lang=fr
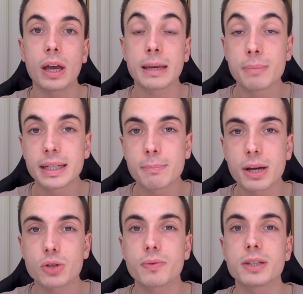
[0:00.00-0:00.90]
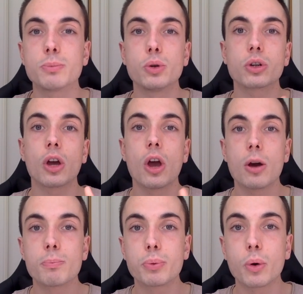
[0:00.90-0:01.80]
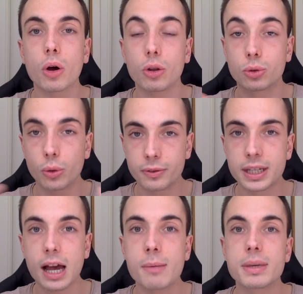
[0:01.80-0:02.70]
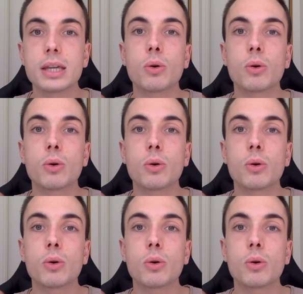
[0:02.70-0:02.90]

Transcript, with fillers: aimer des pages Facebook, pour devenir ami.